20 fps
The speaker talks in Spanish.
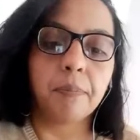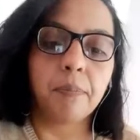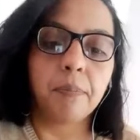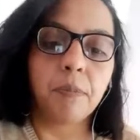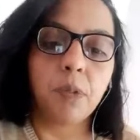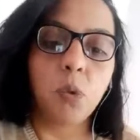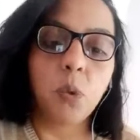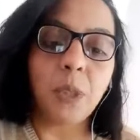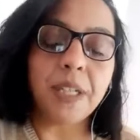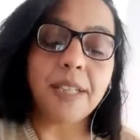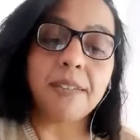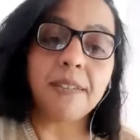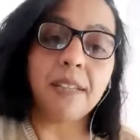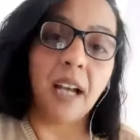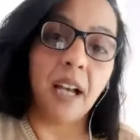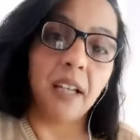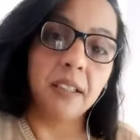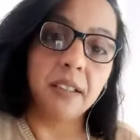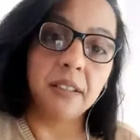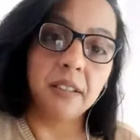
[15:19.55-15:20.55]

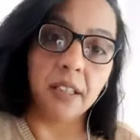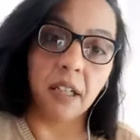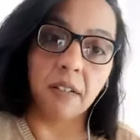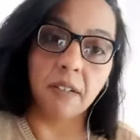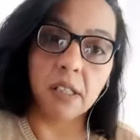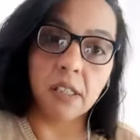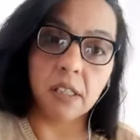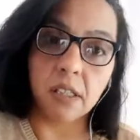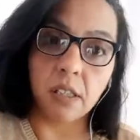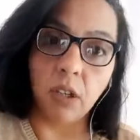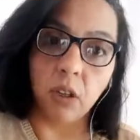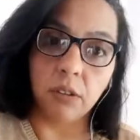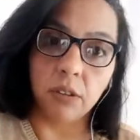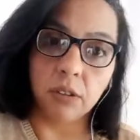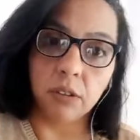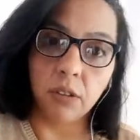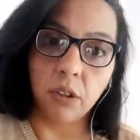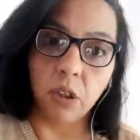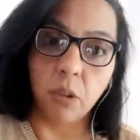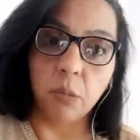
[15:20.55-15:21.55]
nuestra
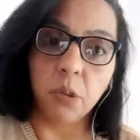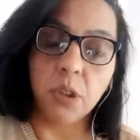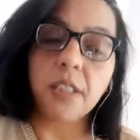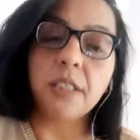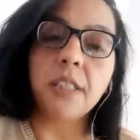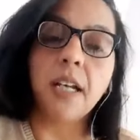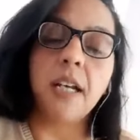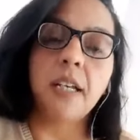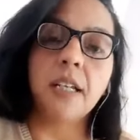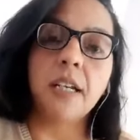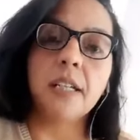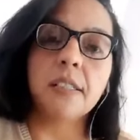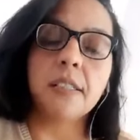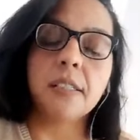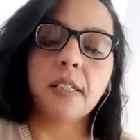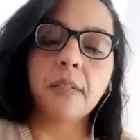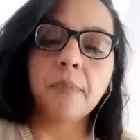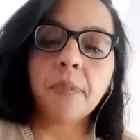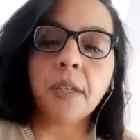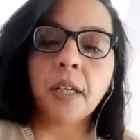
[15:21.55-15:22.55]
intervención comunitaria
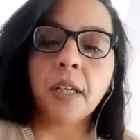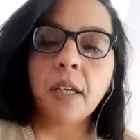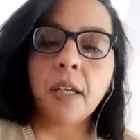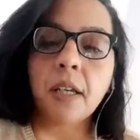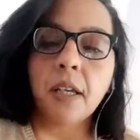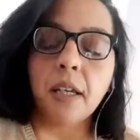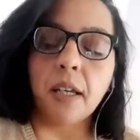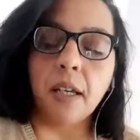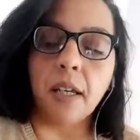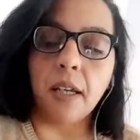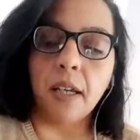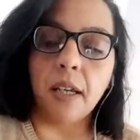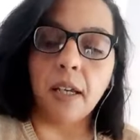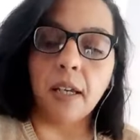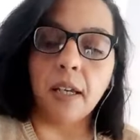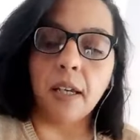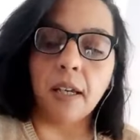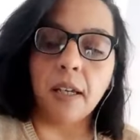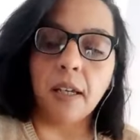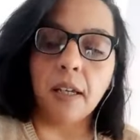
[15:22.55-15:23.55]
¿sí?
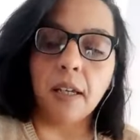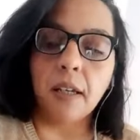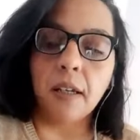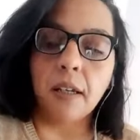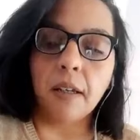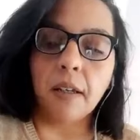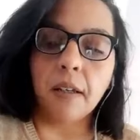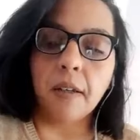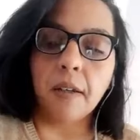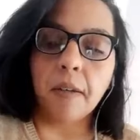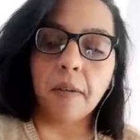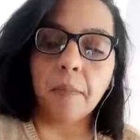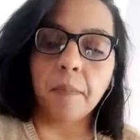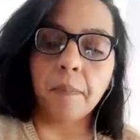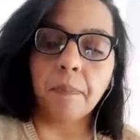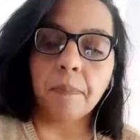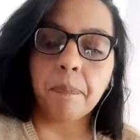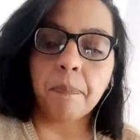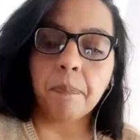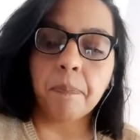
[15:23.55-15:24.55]

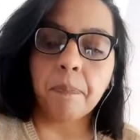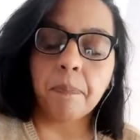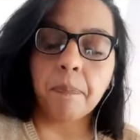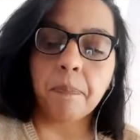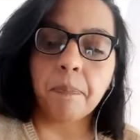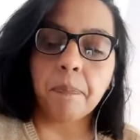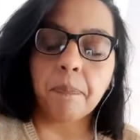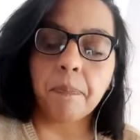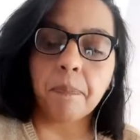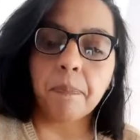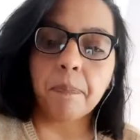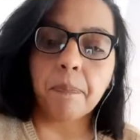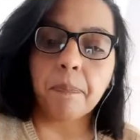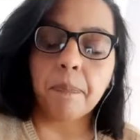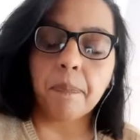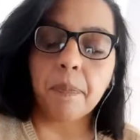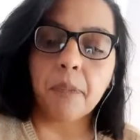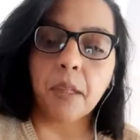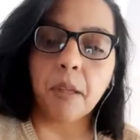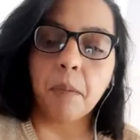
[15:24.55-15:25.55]

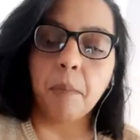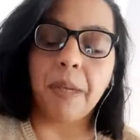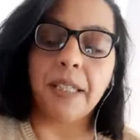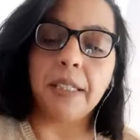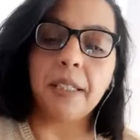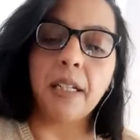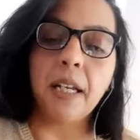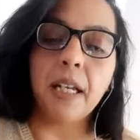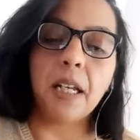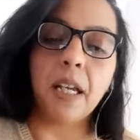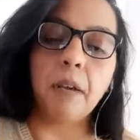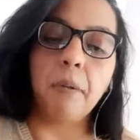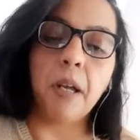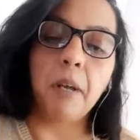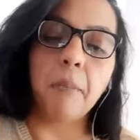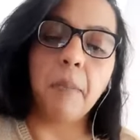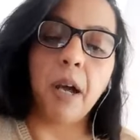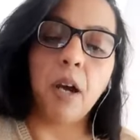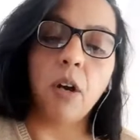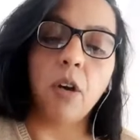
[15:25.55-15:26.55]
va a tener que
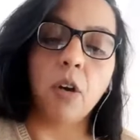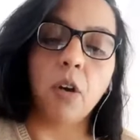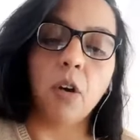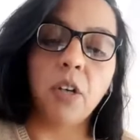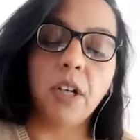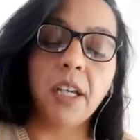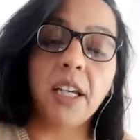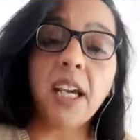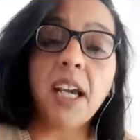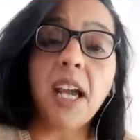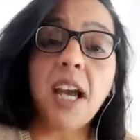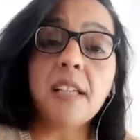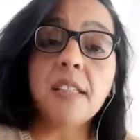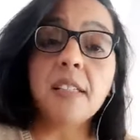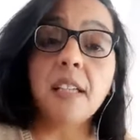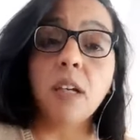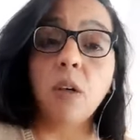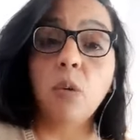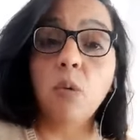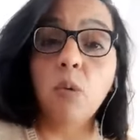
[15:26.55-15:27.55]
ver más con qué
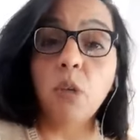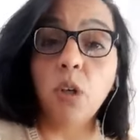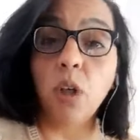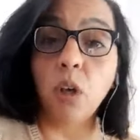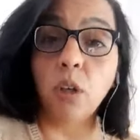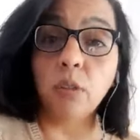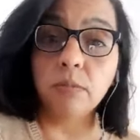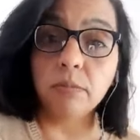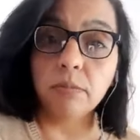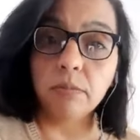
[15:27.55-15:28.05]
hace uno